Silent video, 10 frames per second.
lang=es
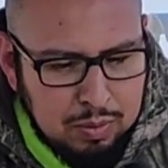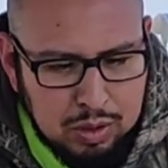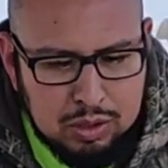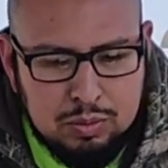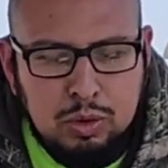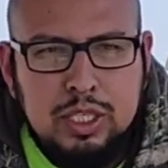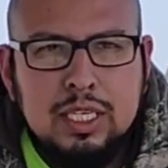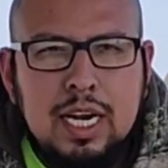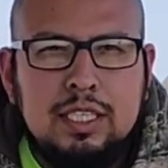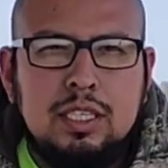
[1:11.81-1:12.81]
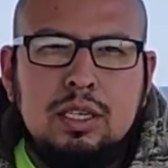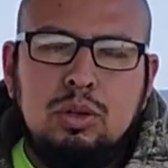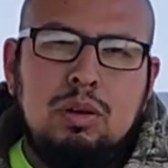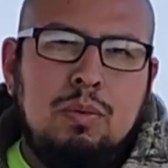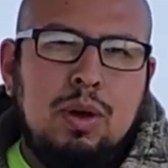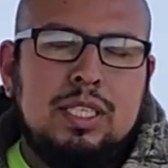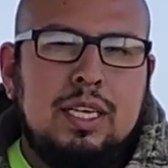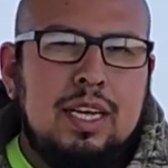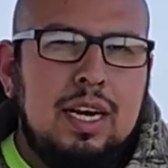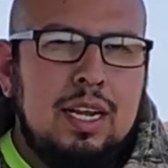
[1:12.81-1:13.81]
Pues muchas gracias, entonces vamos a
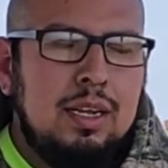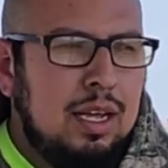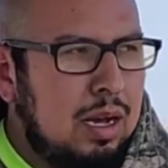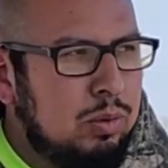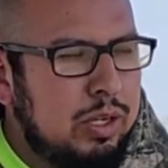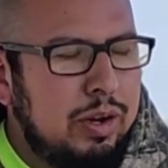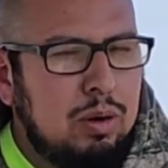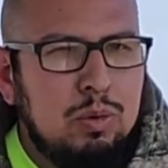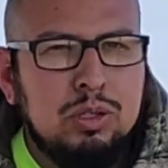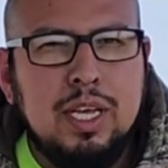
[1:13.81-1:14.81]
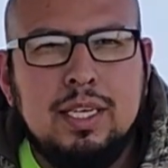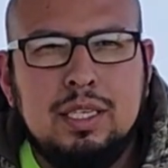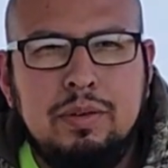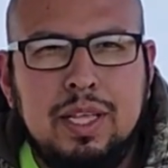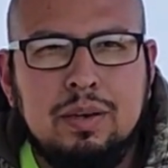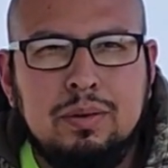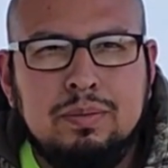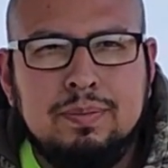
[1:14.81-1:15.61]
seguirle, vamos a ver cómo nos queda este video.